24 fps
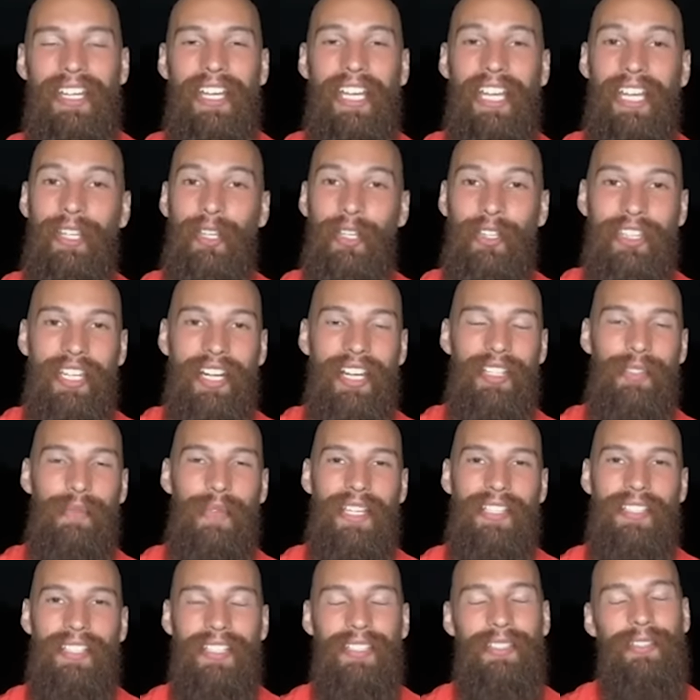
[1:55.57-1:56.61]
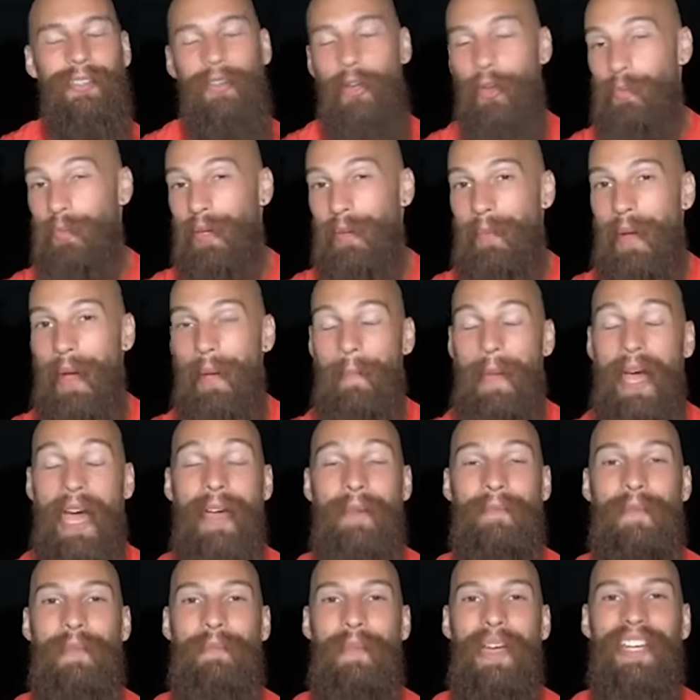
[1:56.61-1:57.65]
He ido tres veces con mi
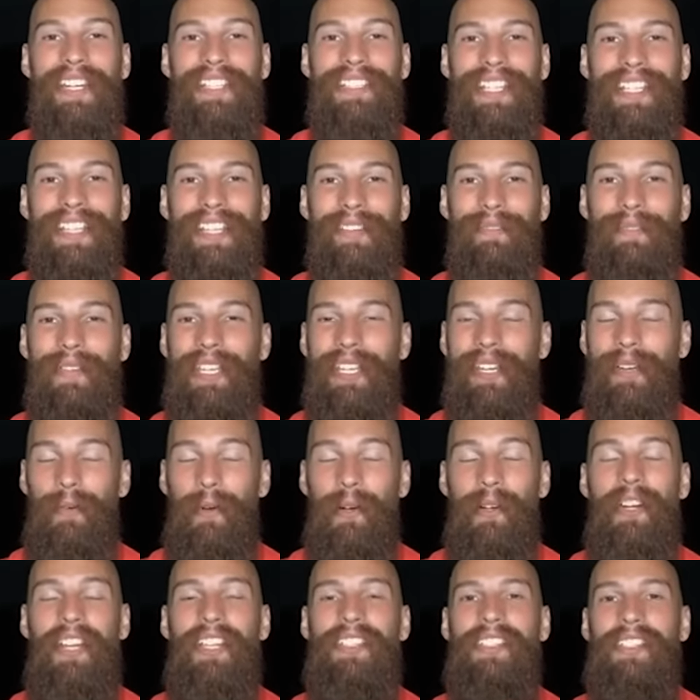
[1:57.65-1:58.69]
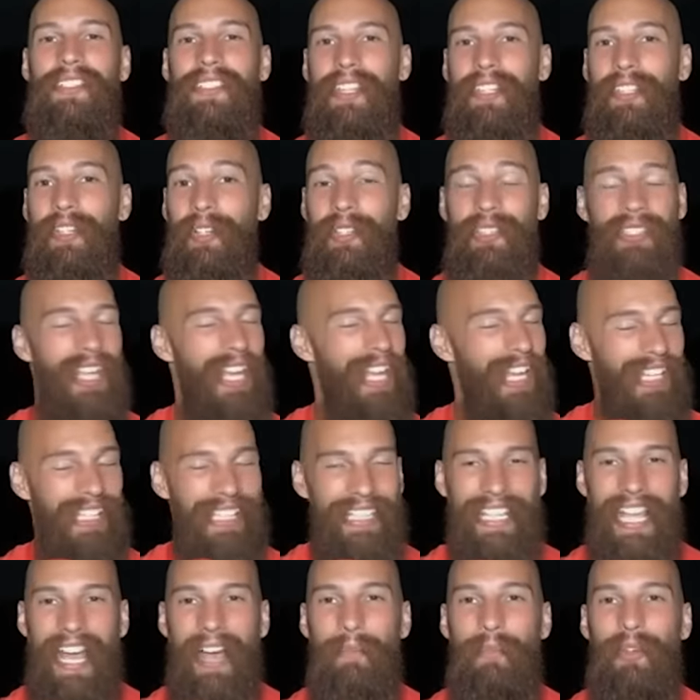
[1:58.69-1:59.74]
mamá, mi madre santa me llevó, gracias a Dios,
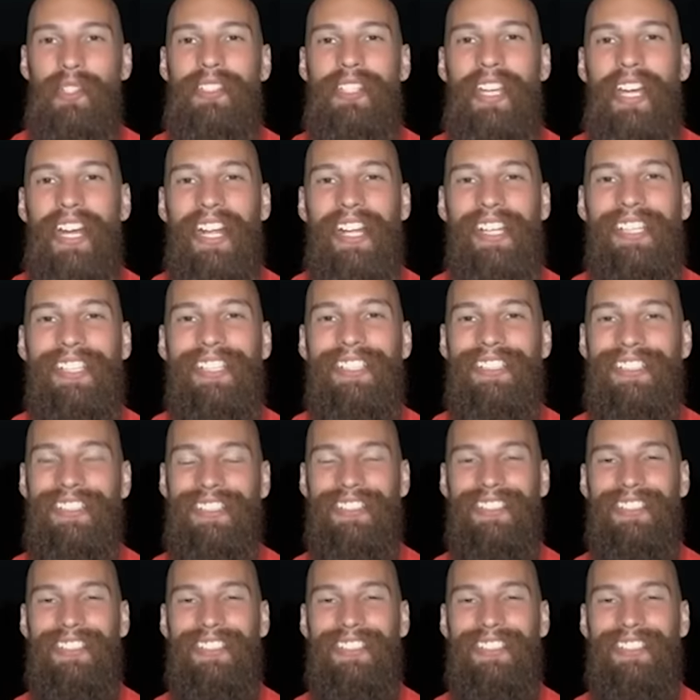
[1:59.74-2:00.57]
y amo estar ahí.